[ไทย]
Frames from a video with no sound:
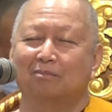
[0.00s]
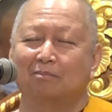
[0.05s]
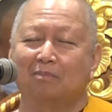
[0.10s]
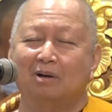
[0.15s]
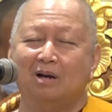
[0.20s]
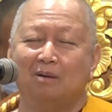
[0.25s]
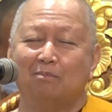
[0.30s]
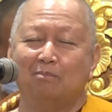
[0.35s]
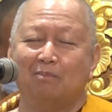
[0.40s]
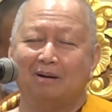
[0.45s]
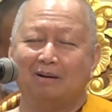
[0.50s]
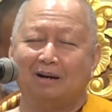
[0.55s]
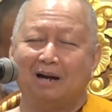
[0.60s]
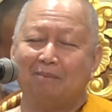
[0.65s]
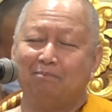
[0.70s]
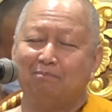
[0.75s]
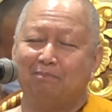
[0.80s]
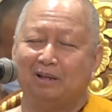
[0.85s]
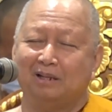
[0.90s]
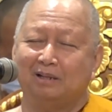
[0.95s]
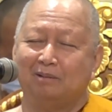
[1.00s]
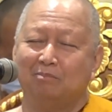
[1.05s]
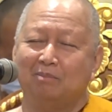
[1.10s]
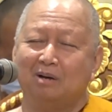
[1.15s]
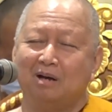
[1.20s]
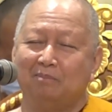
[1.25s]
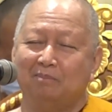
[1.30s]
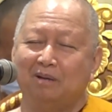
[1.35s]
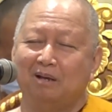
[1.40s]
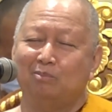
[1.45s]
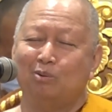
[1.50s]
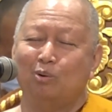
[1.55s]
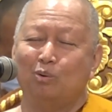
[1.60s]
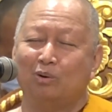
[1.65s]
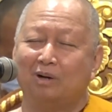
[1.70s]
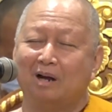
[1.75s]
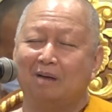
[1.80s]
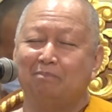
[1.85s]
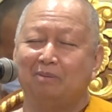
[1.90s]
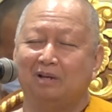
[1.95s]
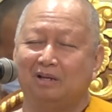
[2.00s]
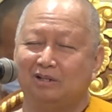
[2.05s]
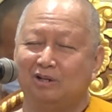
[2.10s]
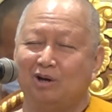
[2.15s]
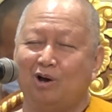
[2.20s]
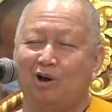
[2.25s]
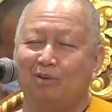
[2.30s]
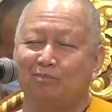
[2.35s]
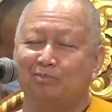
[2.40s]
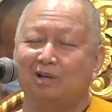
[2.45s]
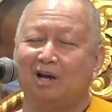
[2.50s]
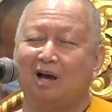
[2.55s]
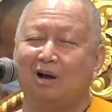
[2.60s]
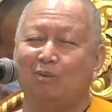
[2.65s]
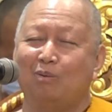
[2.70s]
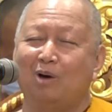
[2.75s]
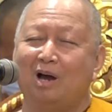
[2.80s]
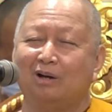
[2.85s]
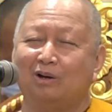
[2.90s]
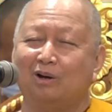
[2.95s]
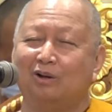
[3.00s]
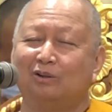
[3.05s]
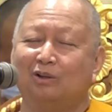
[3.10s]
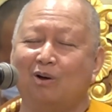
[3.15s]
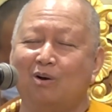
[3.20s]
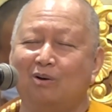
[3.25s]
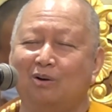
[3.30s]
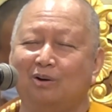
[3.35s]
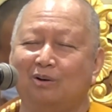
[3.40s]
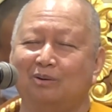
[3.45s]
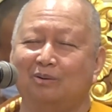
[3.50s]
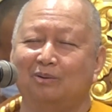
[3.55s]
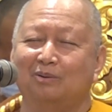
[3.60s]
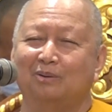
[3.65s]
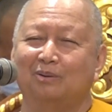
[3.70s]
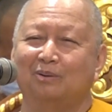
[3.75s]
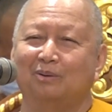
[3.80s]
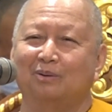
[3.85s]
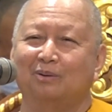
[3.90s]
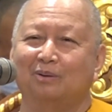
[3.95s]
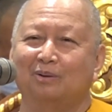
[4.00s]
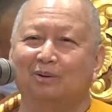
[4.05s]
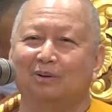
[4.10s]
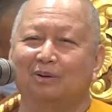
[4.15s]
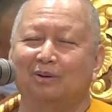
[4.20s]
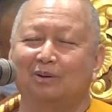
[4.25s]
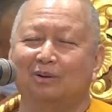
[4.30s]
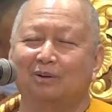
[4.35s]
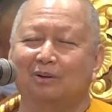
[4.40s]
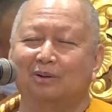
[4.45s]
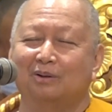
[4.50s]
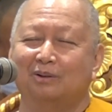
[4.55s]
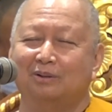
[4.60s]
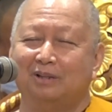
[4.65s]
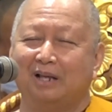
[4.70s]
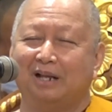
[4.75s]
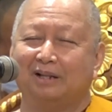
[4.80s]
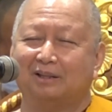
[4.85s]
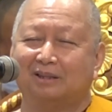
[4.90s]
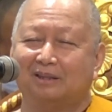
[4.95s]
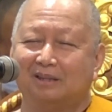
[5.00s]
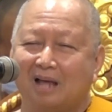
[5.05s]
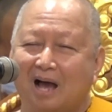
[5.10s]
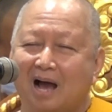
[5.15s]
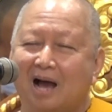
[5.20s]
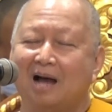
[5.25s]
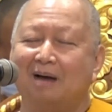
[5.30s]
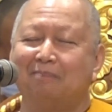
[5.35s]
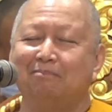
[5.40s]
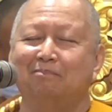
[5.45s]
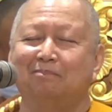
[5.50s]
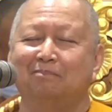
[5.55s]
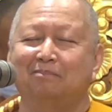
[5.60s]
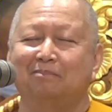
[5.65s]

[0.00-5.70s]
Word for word: เมื่อมีผู้รับผิดชอบเจ้าอาวาสก็ต้องติดตาม